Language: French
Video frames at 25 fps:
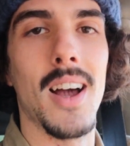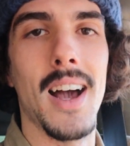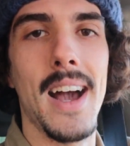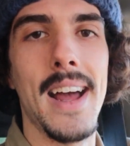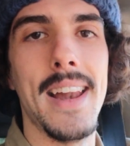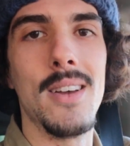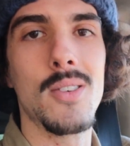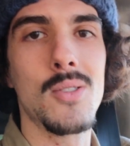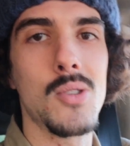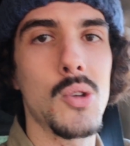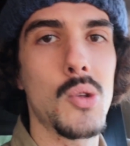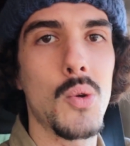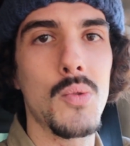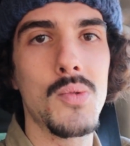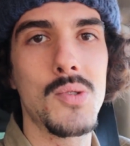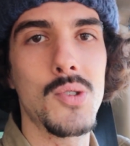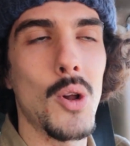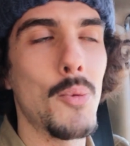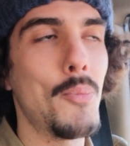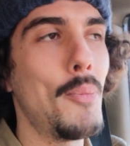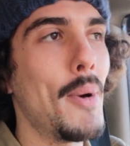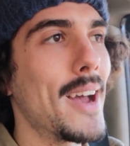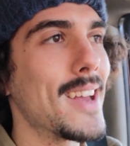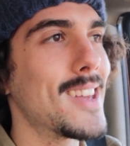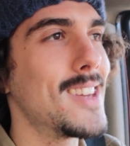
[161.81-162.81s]
Allez, on se retrouve
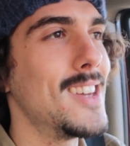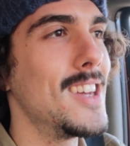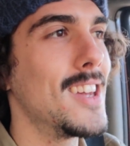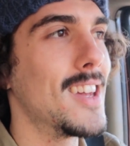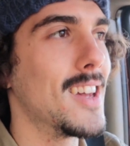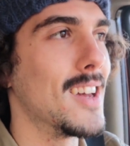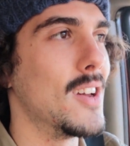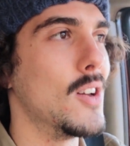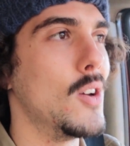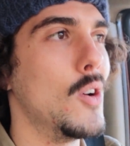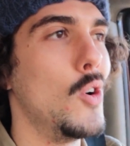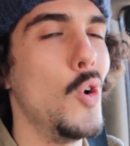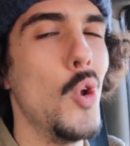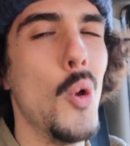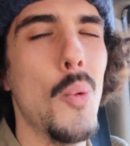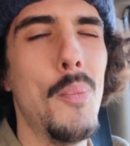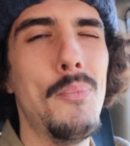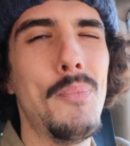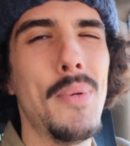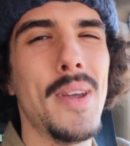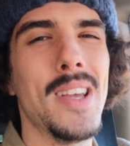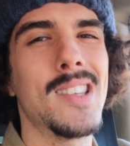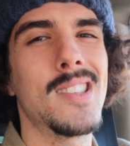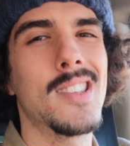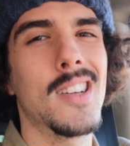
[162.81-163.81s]
sur le parking, le
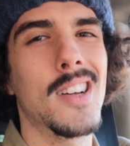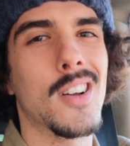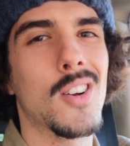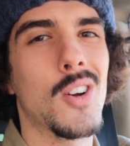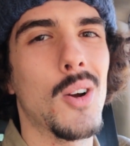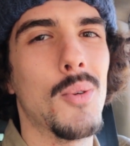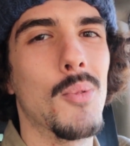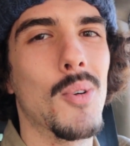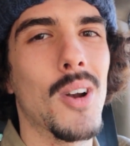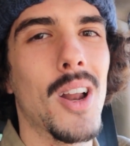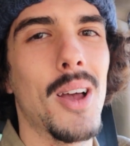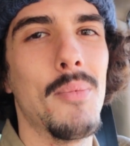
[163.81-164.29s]
P5 comme on